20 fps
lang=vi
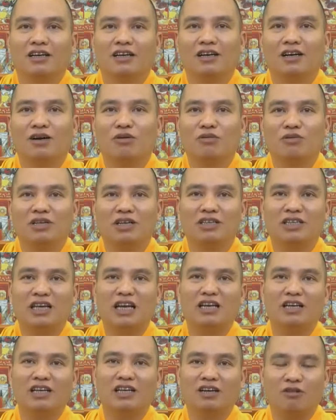ông thợ
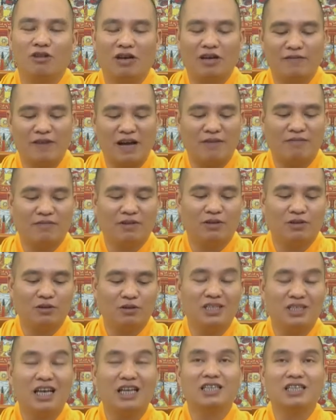săn kia khỏi phạm vào
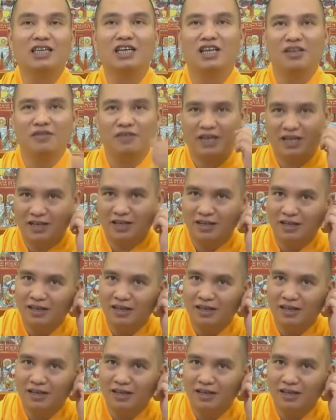tội sát sinh vậy